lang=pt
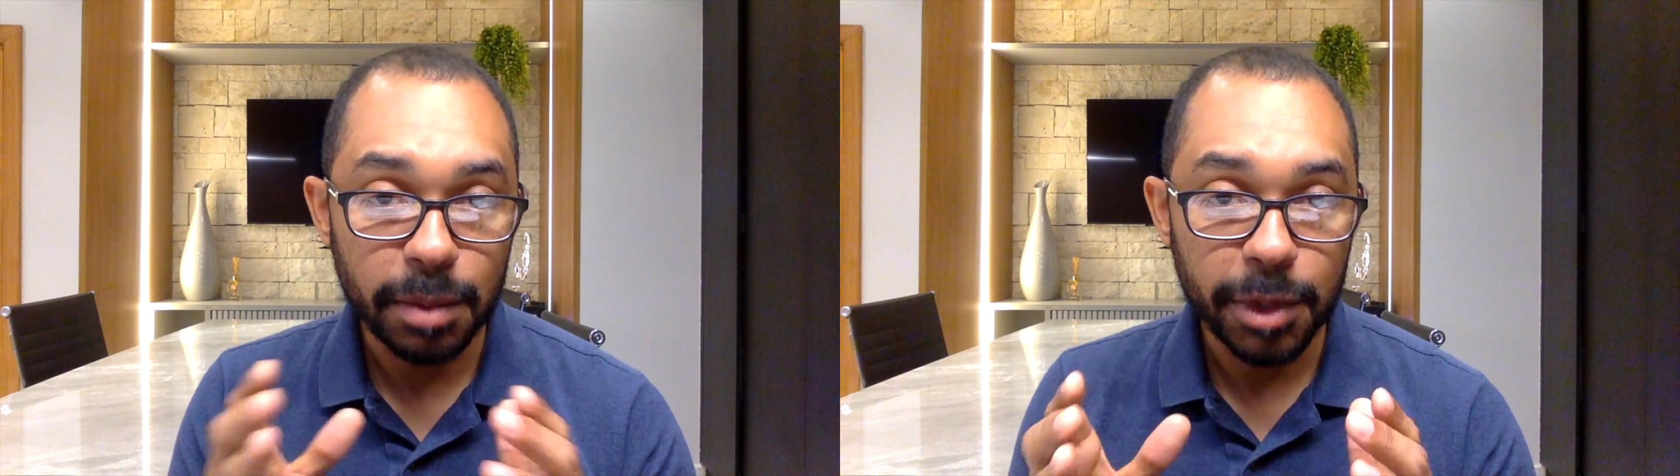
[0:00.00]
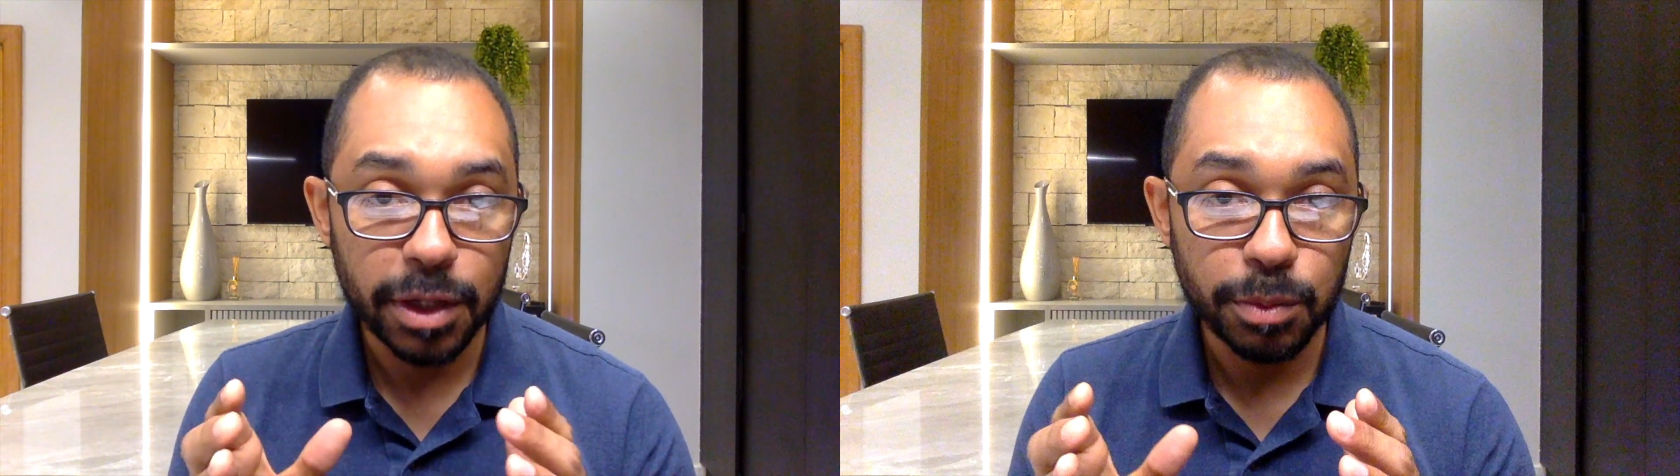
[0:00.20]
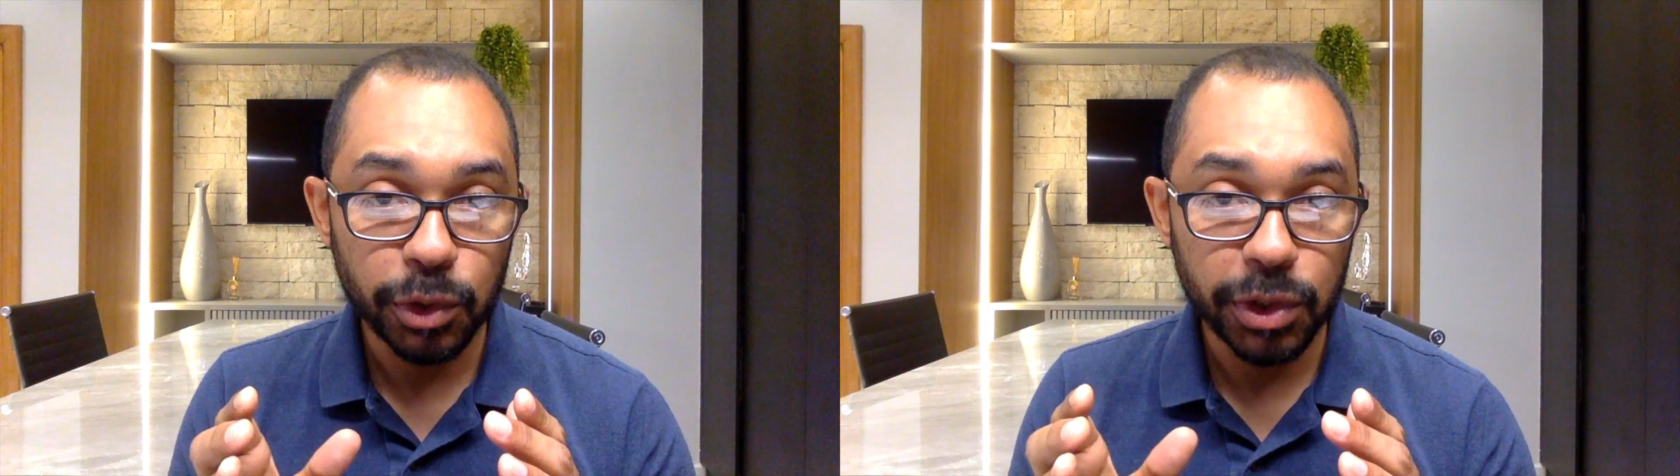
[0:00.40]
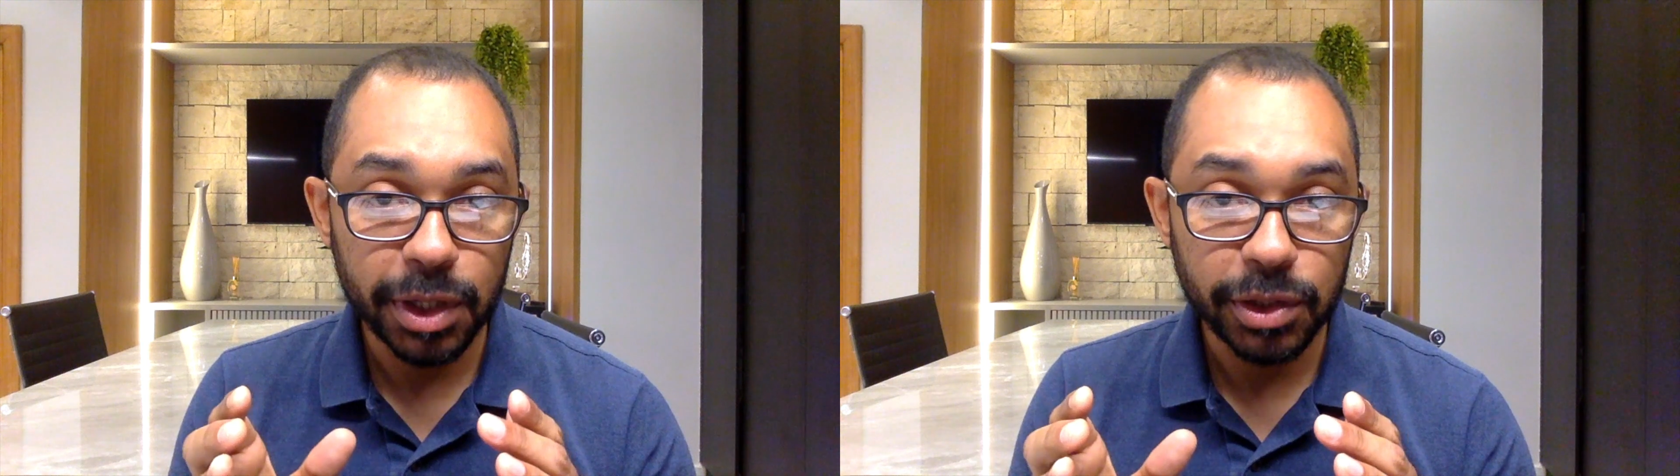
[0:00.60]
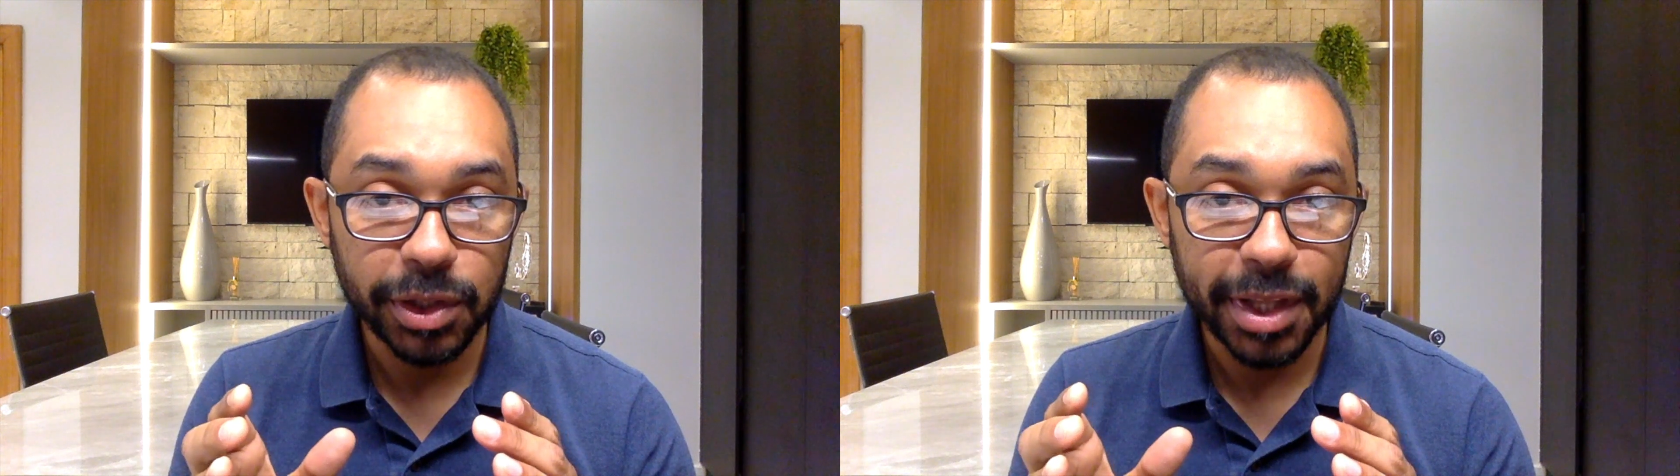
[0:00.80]
mesmo
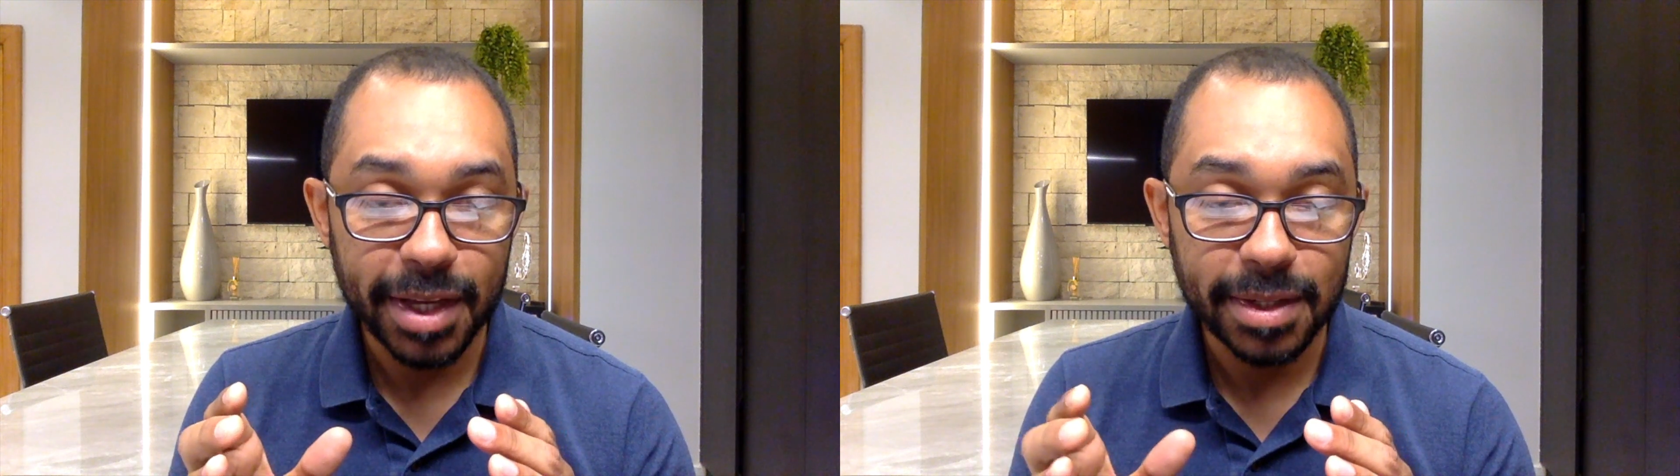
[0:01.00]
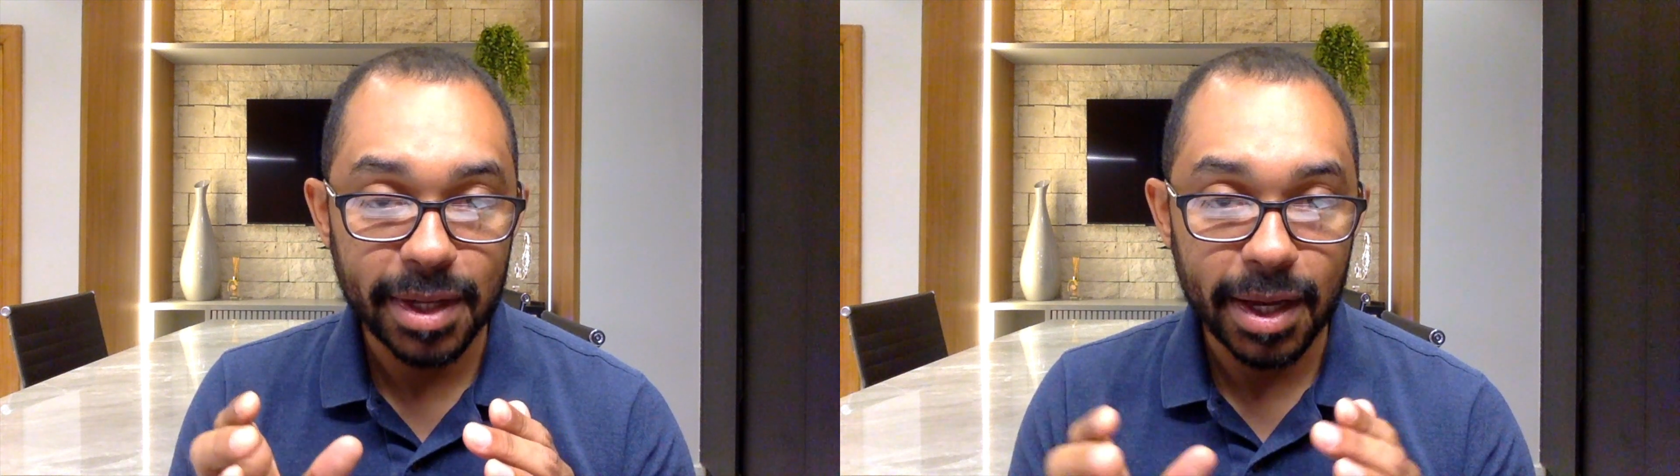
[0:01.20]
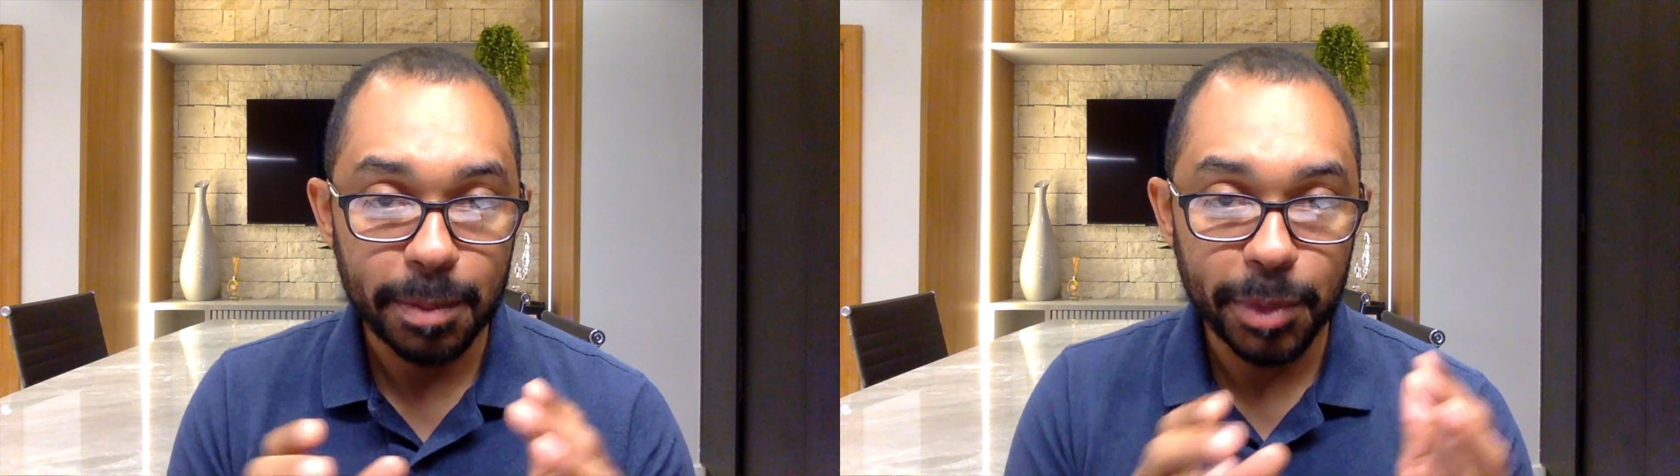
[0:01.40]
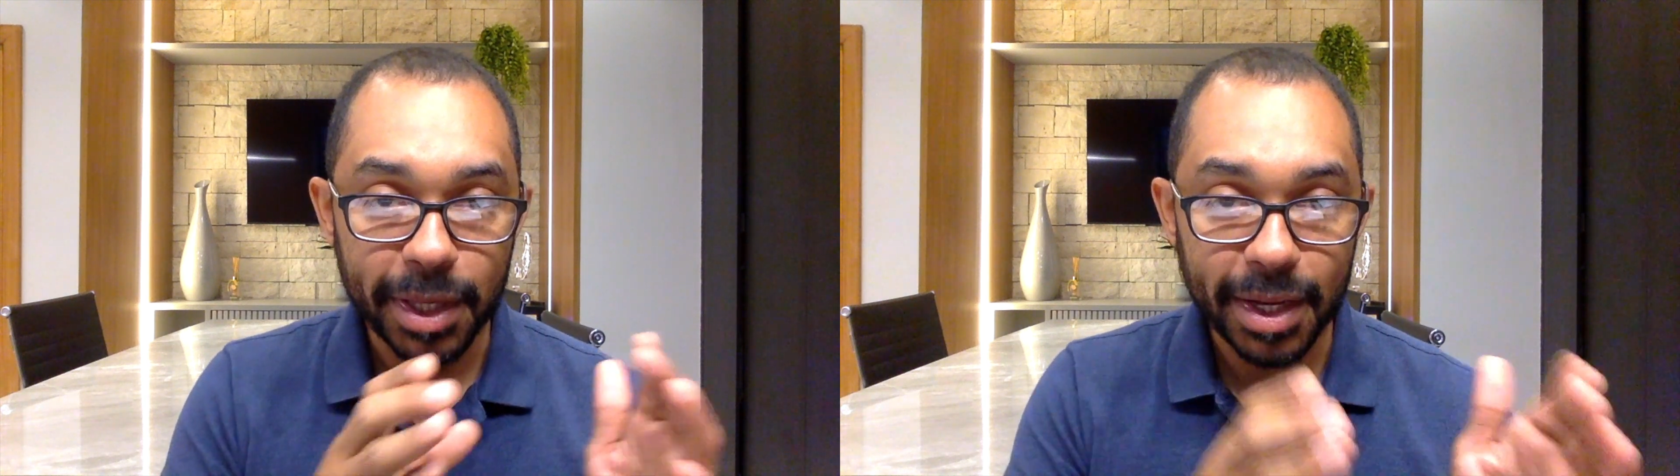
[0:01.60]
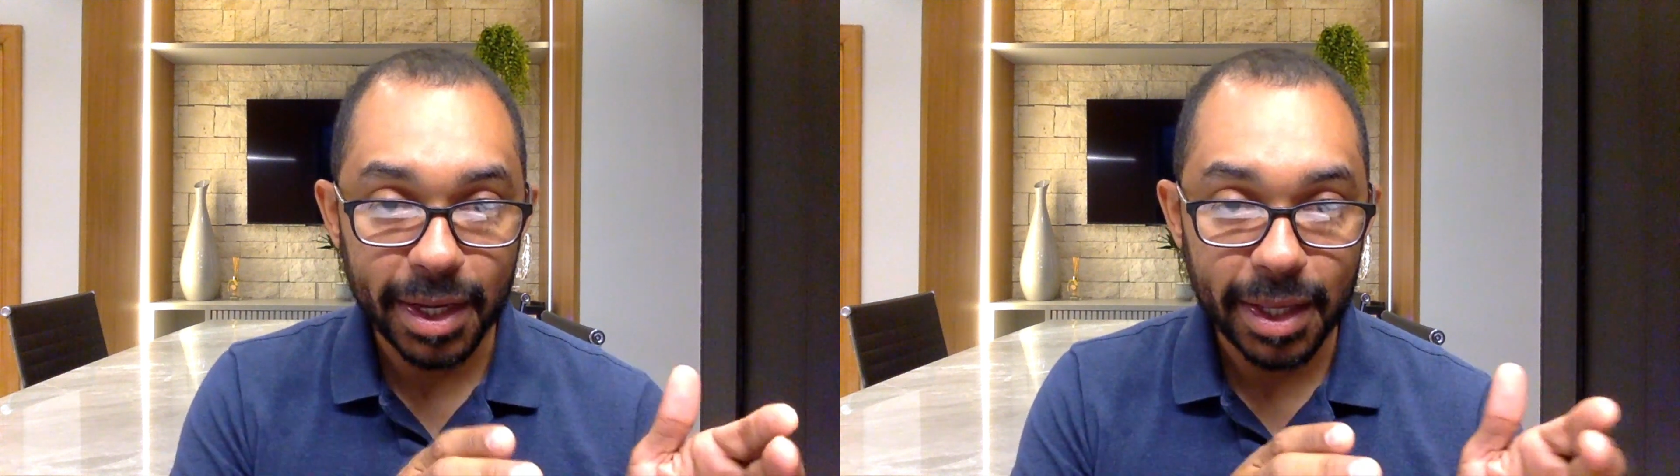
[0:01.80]
diante dessa
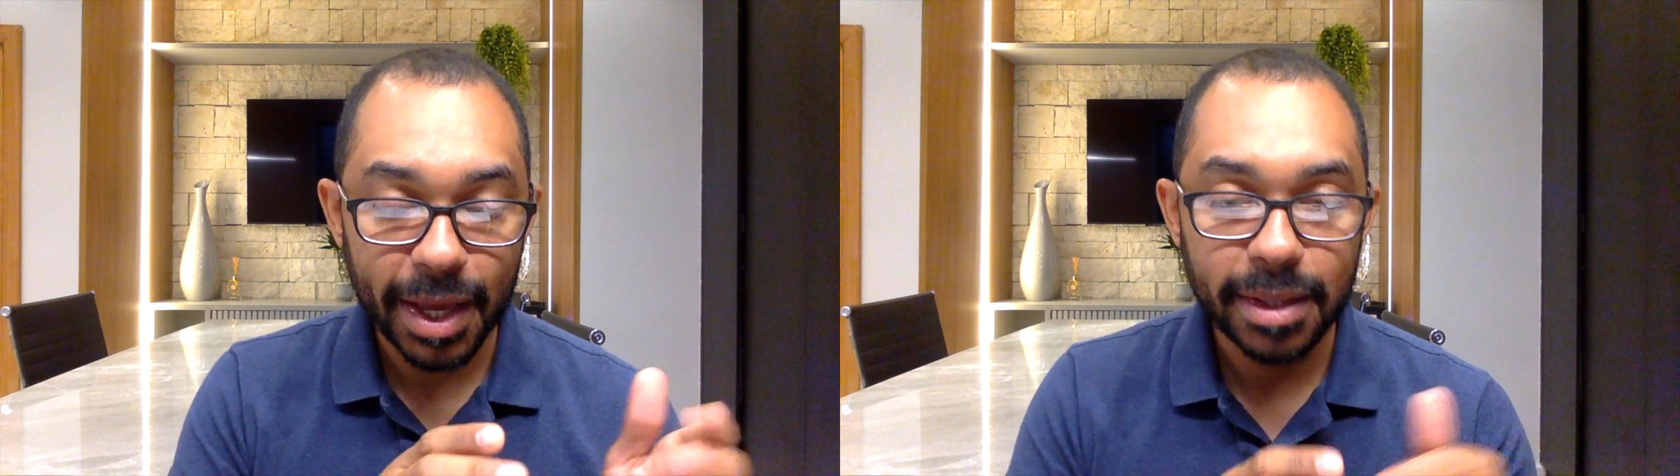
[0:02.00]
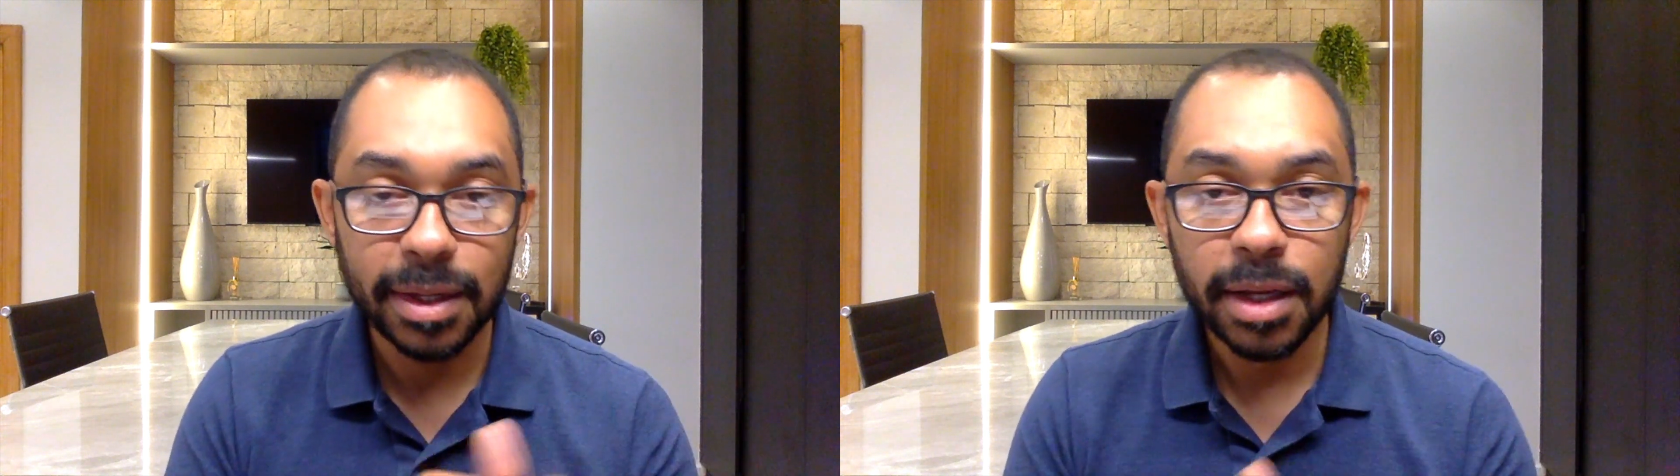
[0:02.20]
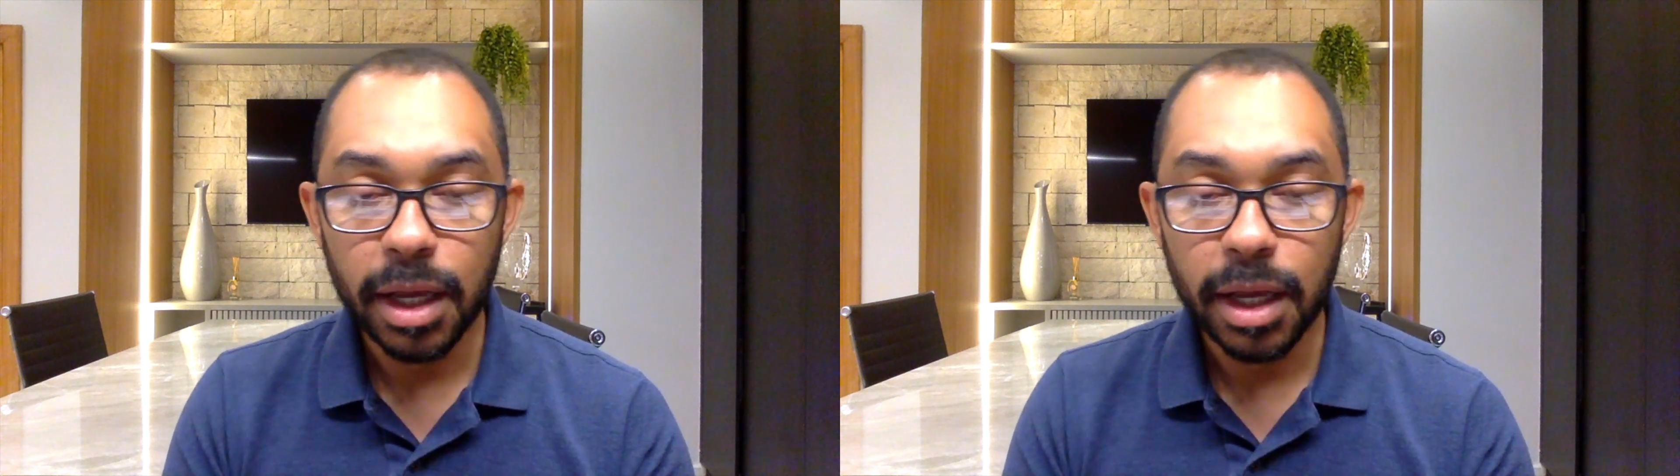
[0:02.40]
pequena queda